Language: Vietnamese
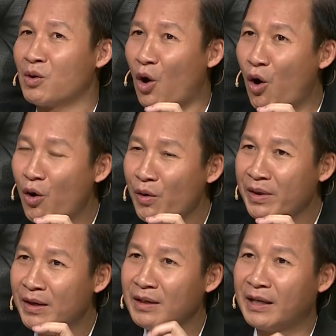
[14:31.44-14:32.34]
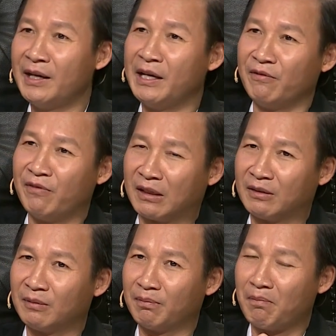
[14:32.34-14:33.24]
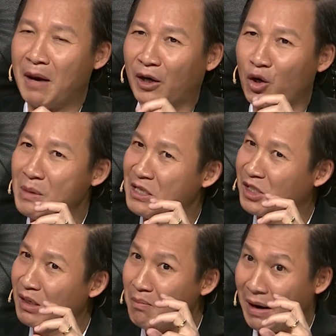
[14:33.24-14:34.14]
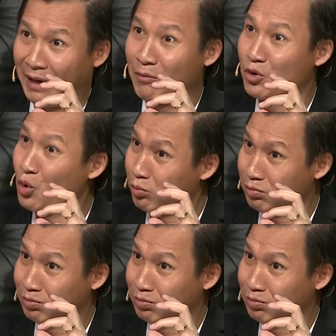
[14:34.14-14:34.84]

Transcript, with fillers: có những cái hiện vật mà nó bị sức mẻ một chút